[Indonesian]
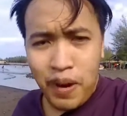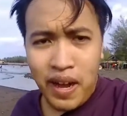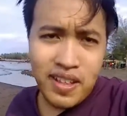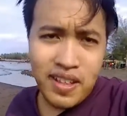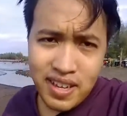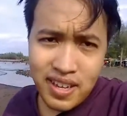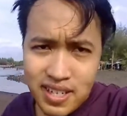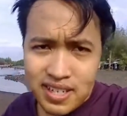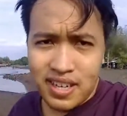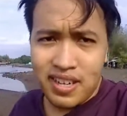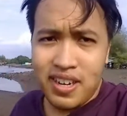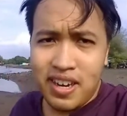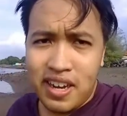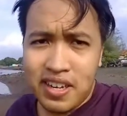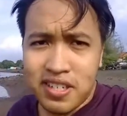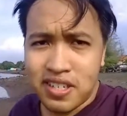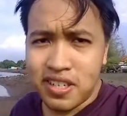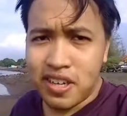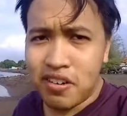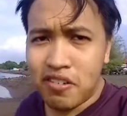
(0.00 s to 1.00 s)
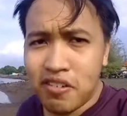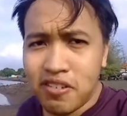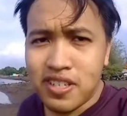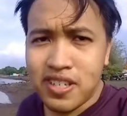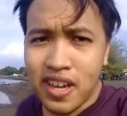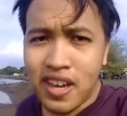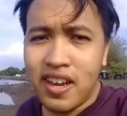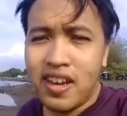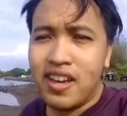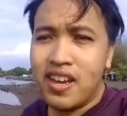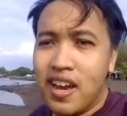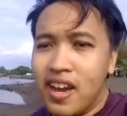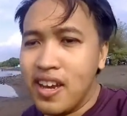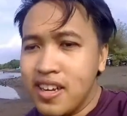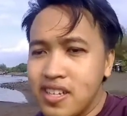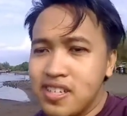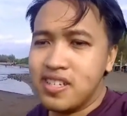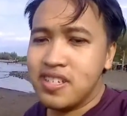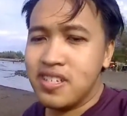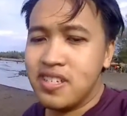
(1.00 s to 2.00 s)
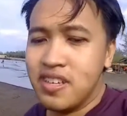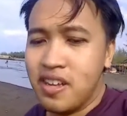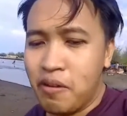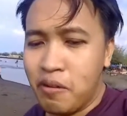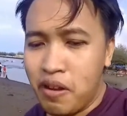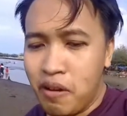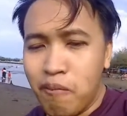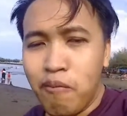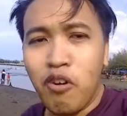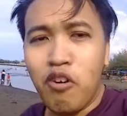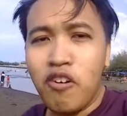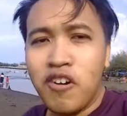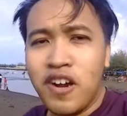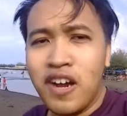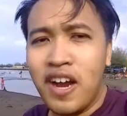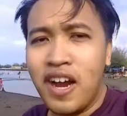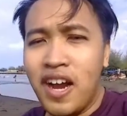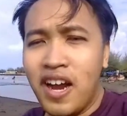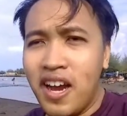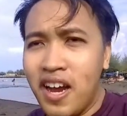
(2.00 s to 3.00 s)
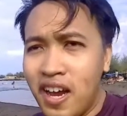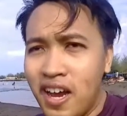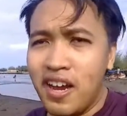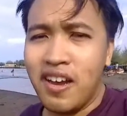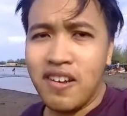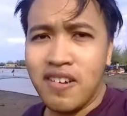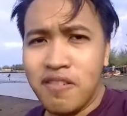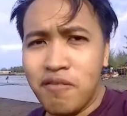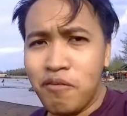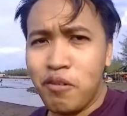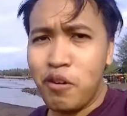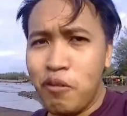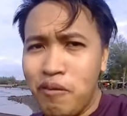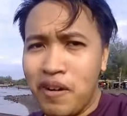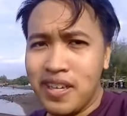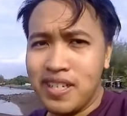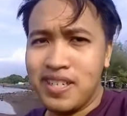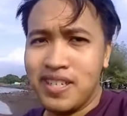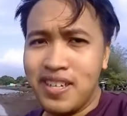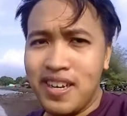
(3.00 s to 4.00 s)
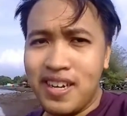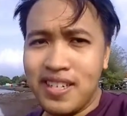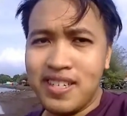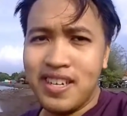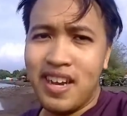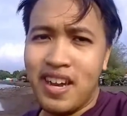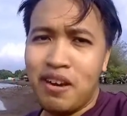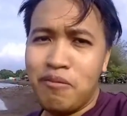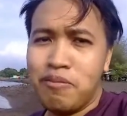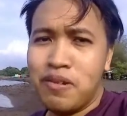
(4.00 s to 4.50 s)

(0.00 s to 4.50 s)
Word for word: Pantai Sendang Si Kucing guys. Semoga informasi yang saya